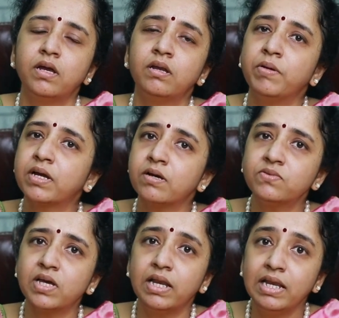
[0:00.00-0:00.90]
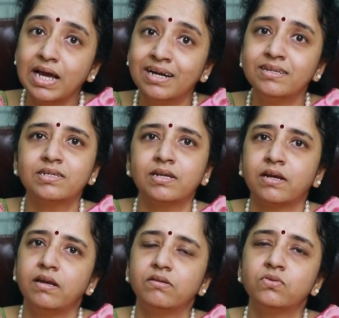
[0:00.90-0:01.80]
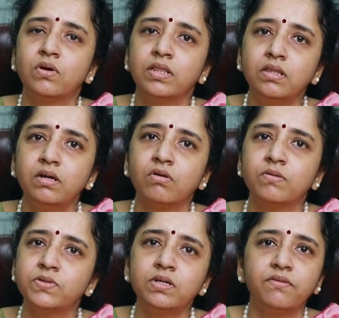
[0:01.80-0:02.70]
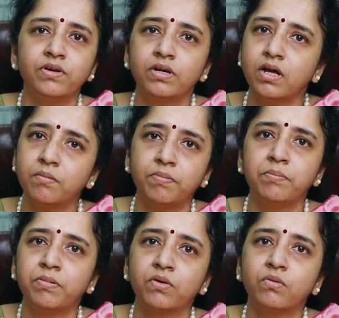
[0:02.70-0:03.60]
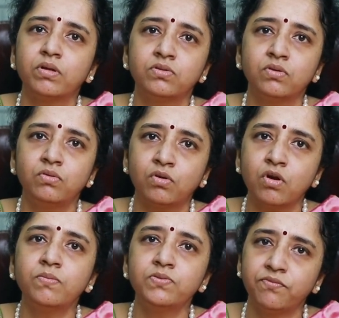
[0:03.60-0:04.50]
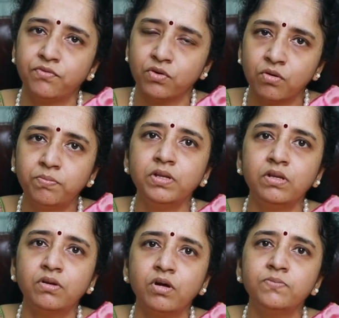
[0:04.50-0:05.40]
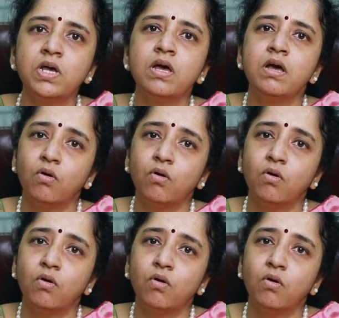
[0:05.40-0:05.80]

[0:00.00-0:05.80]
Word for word: இட் பிகம்ஸ் ஹைலி அன்ஸ்டரை ஸோ அந்த ட்ராப்ஸை டெஃபினட்டாக அப்ளை பண்ணக்கூடாது ஸோ ட்ராப்ஸ் இஃப் யூ ஓப்பன் த ட்ராப்ஸ்